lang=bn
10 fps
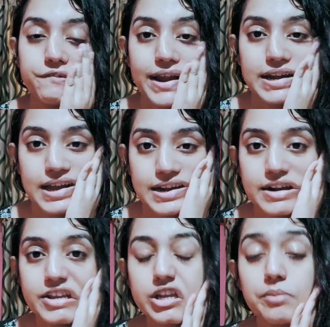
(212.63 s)
ফ্যাট
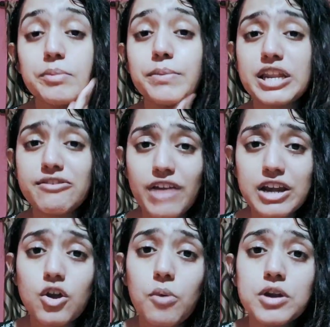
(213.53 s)
কাটার হিসাবে বেলি
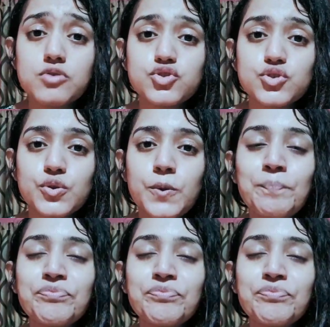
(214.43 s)
ফ্যাট কমানোর জন্য